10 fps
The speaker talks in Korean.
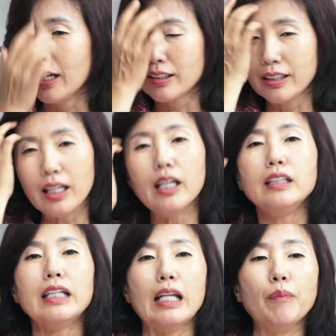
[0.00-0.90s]
그게
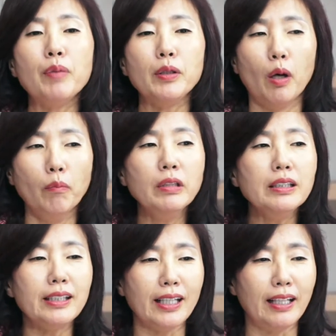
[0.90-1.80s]
이제 남편이
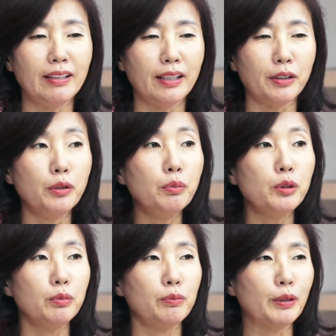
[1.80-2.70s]
없는 시간대
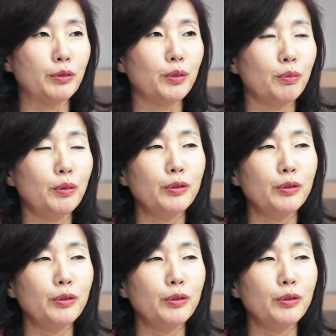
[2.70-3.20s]
전업주부만 주로 볼